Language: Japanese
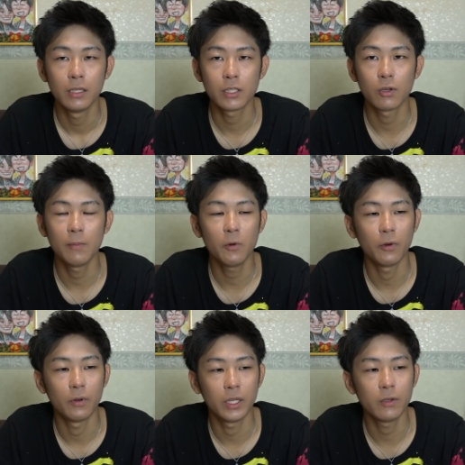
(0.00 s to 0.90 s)
でそれ
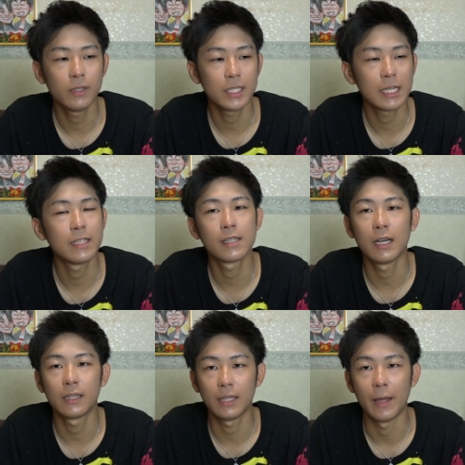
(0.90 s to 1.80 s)
もいろんなサイズ
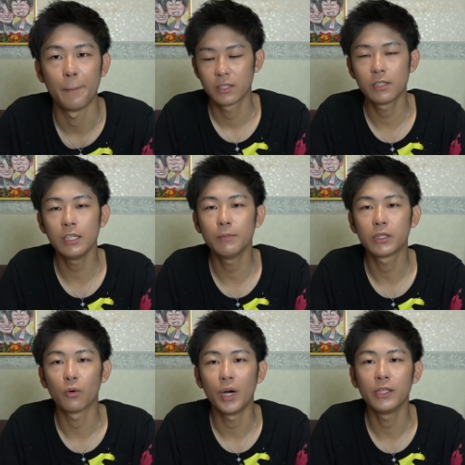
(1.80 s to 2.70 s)
があってスリム
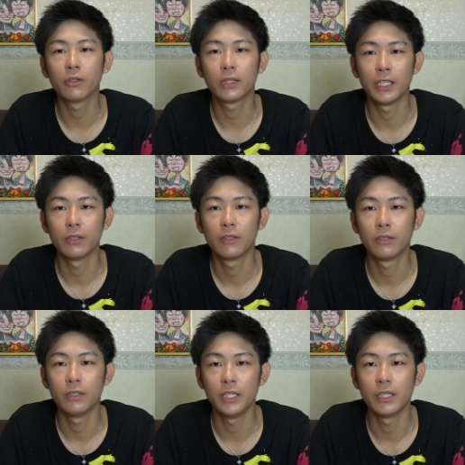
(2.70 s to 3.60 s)
とワイドっていう
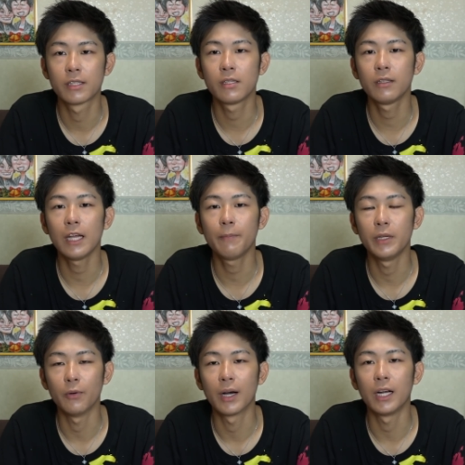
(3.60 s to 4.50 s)
風に2タイプ
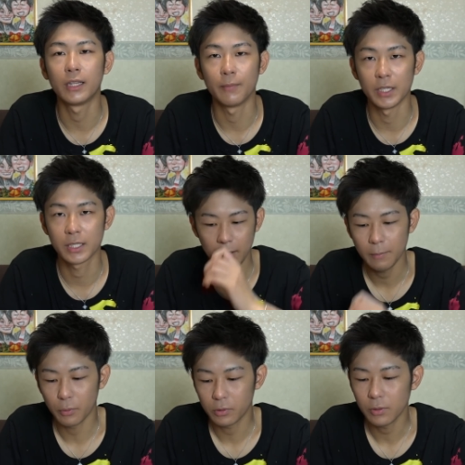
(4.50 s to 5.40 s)
に分かれてますで
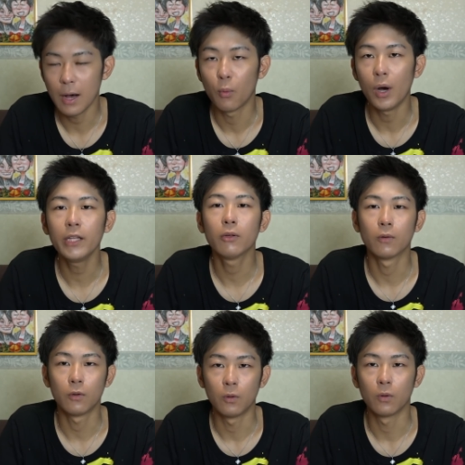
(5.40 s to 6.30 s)
僕はワイド
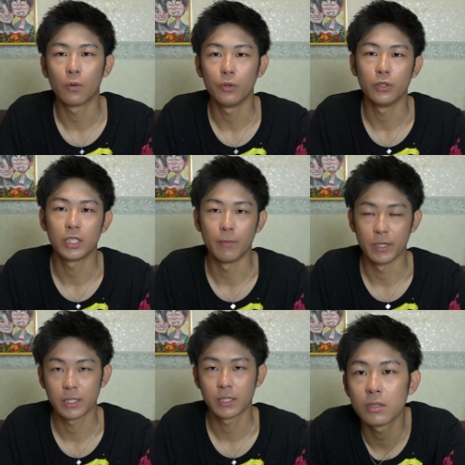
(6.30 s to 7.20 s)
の方を購入して
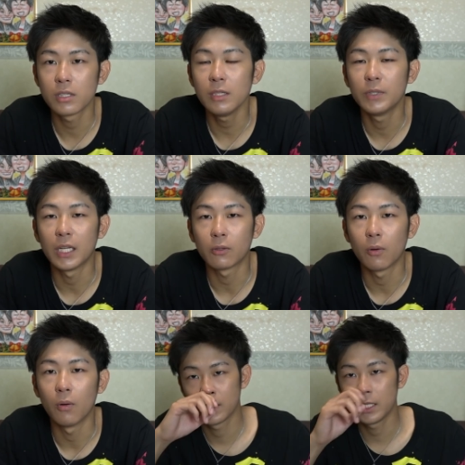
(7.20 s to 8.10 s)
ますスリムだ
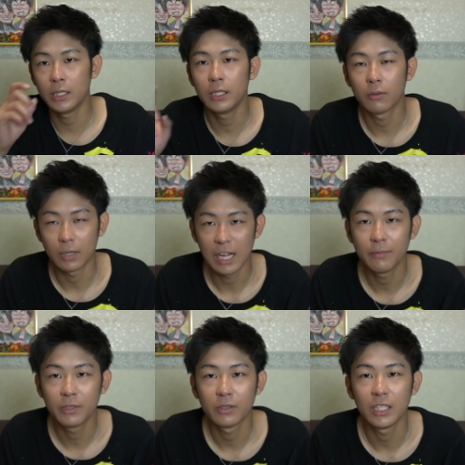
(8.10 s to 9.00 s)
と CD と
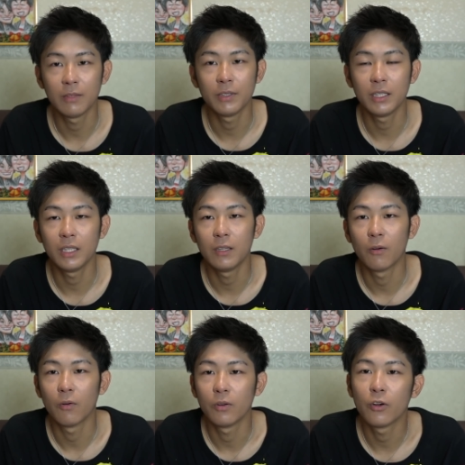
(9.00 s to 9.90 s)
ライブの DVD
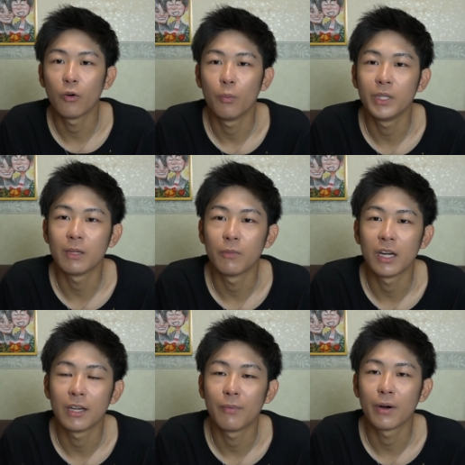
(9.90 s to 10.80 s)
の量を見ても
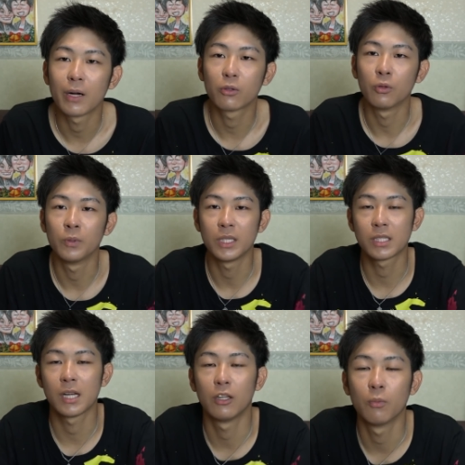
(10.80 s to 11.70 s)
らえれば分かると思うんで
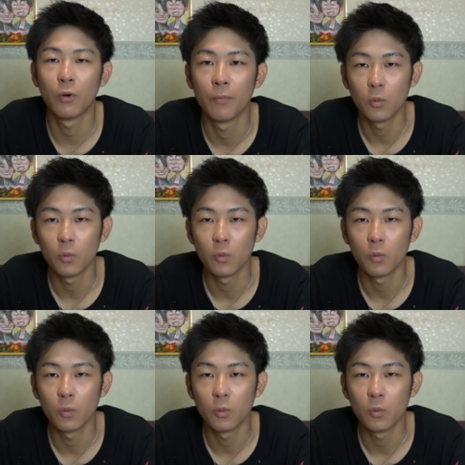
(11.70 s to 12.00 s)
すけれども